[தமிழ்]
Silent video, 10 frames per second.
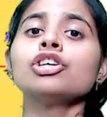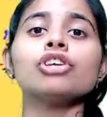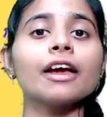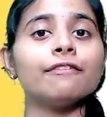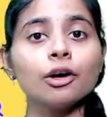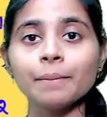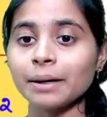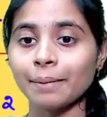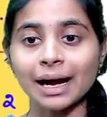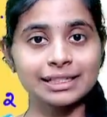ஸோ எவ்வளோ
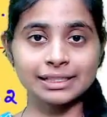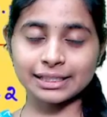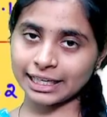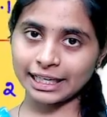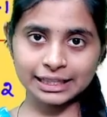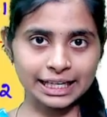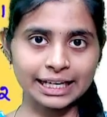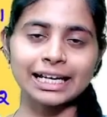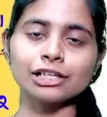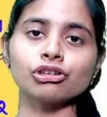பேர் பார்த்துட்ருக்கீங்கன்னு
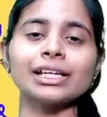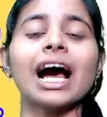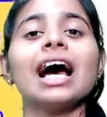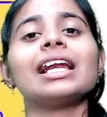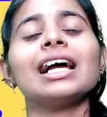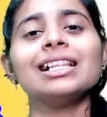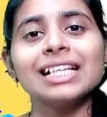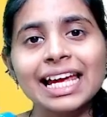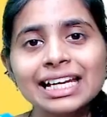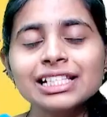தெரியல ஸோ யாரெல்லாம் அந்த
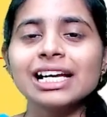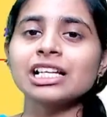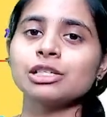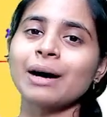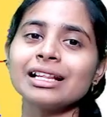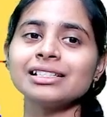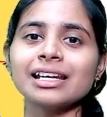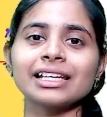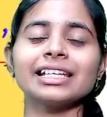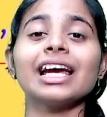டெய்லி சேலஞ்ச்
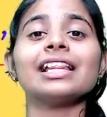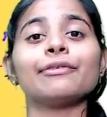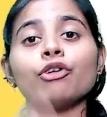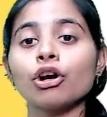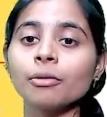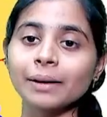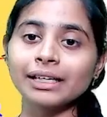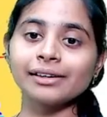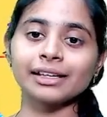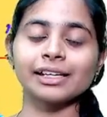பார்த்துட்ருக்கீங்க அதை ஃபாலோ
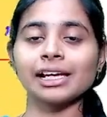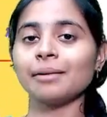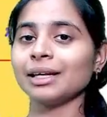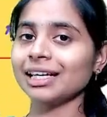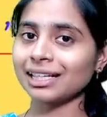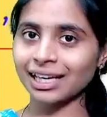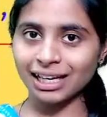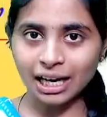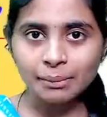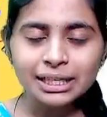பண்ணிட்டு இருக்கீங்க அப்படிங்கிறத
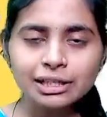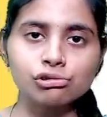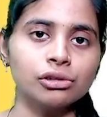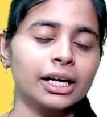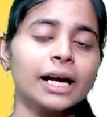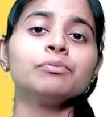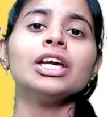எனக்கு கமெண்ட்டில் சொல்லுங்கள்